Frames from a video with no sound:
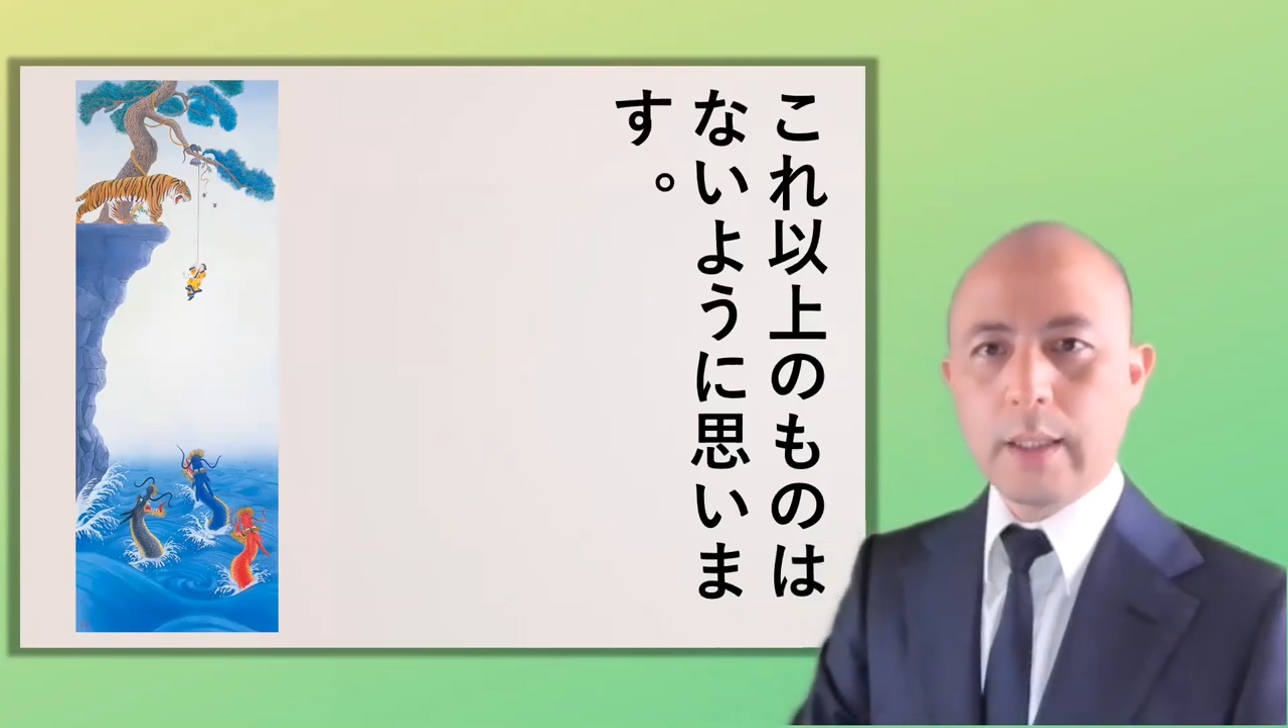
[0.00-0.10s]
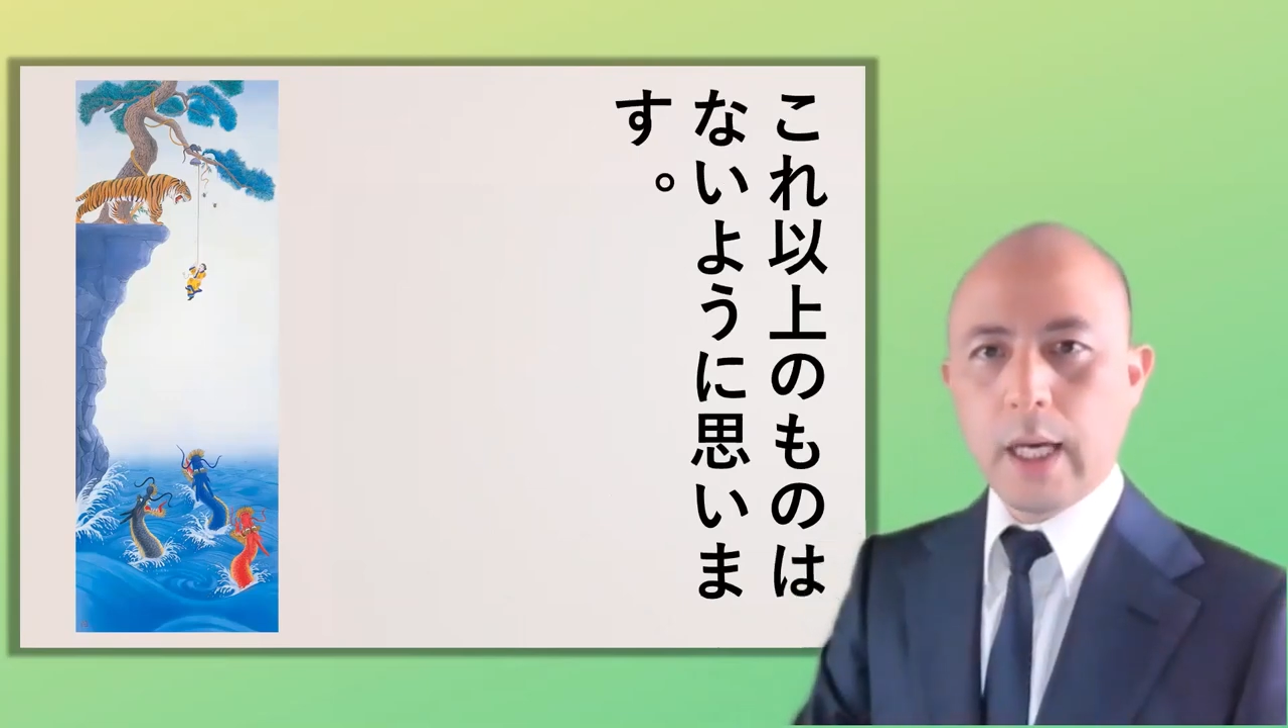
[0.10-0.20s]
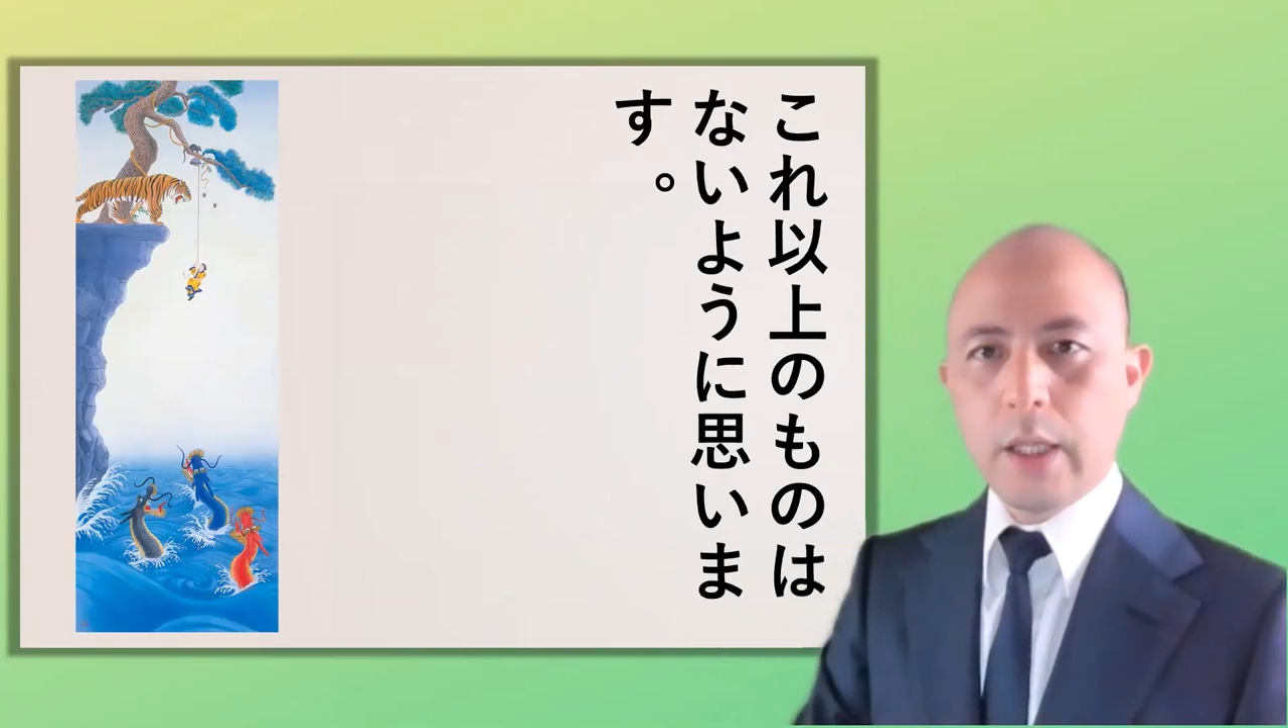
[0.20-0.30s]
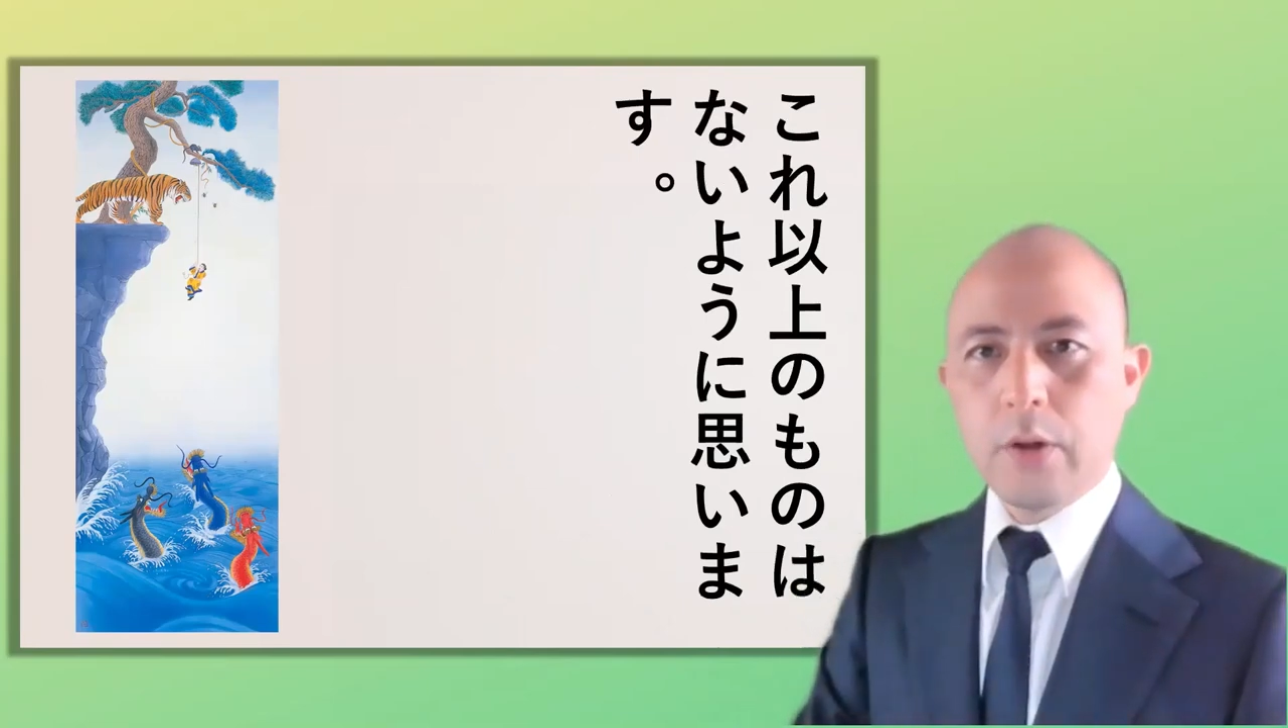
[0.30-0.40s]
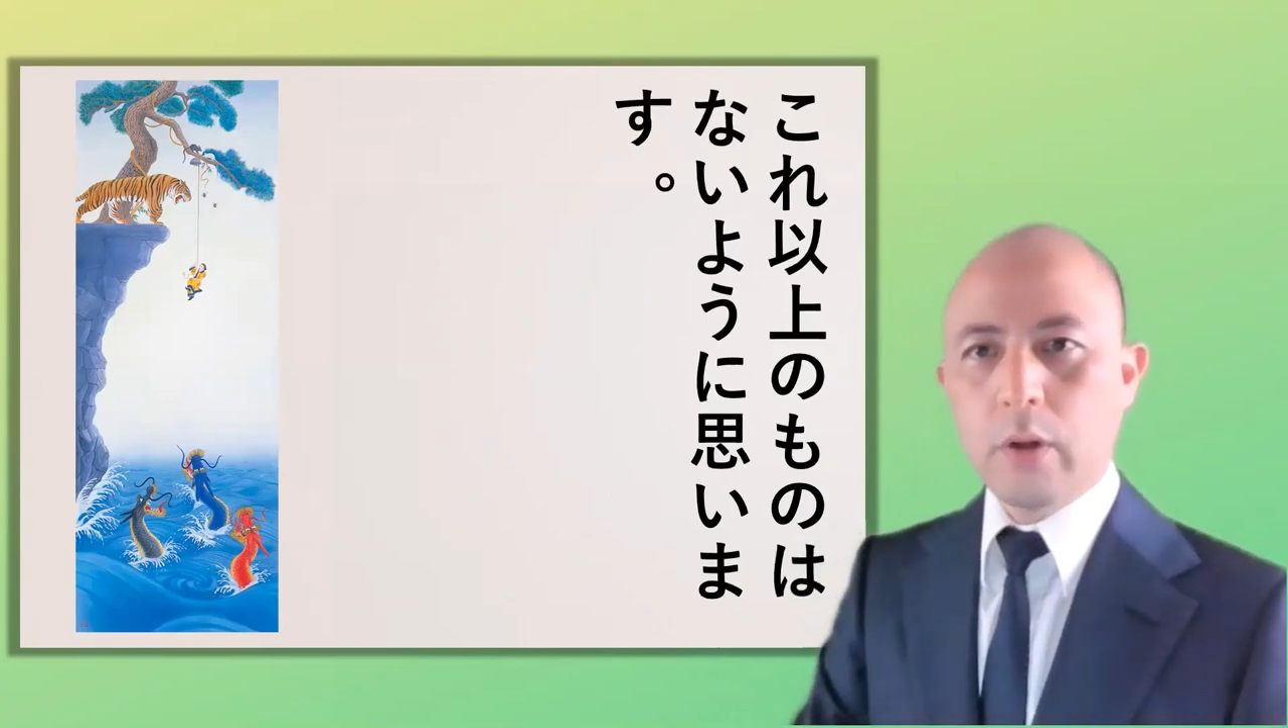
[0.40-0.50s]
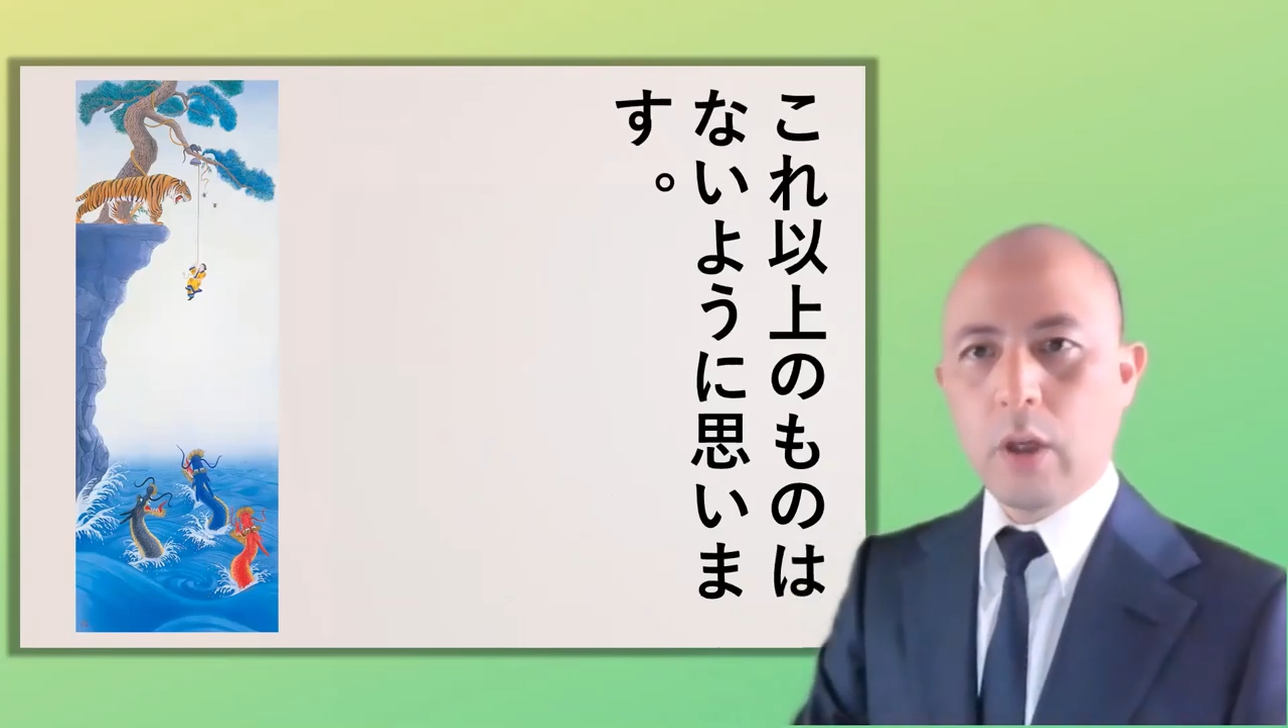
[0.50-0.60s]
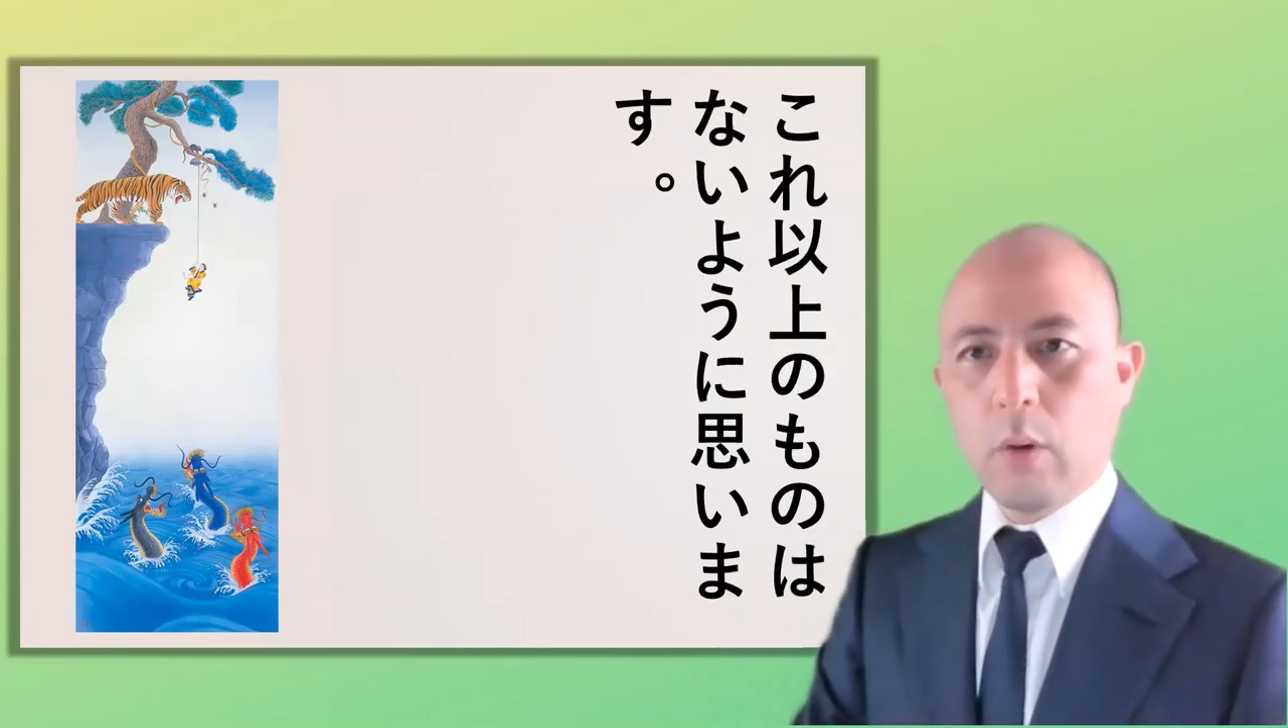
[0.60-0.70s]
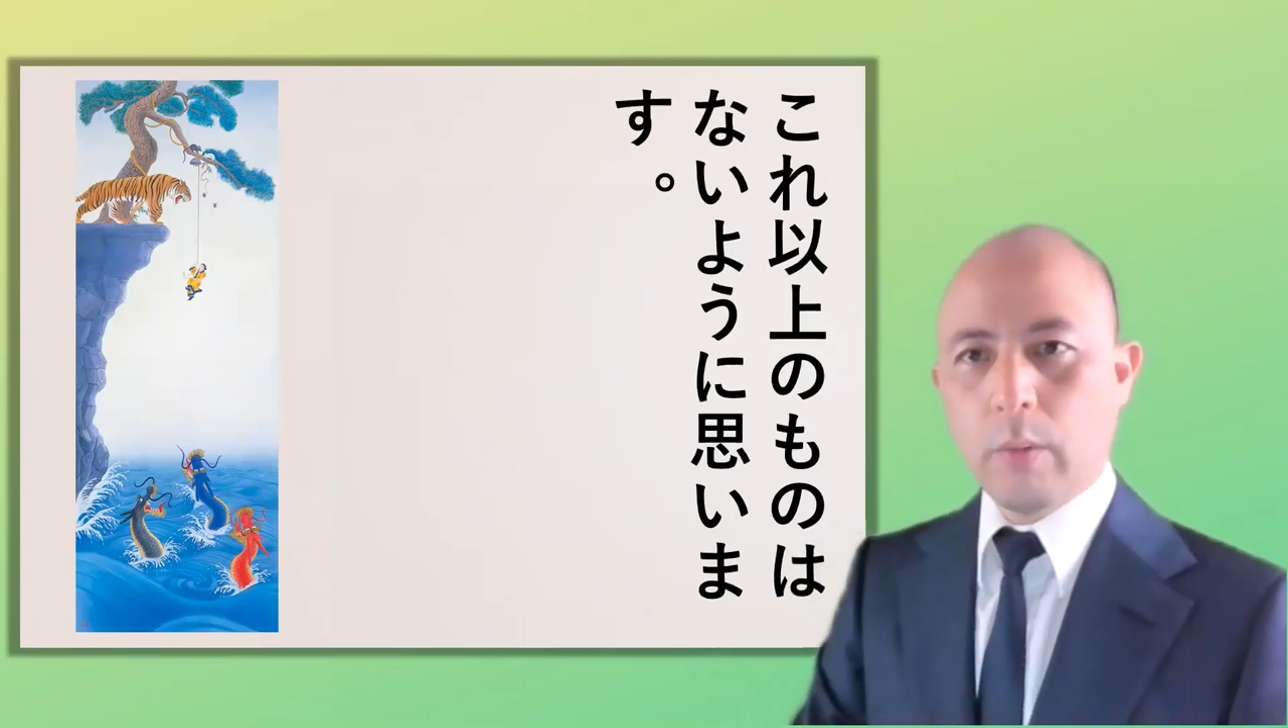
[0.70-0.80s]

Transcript: ないように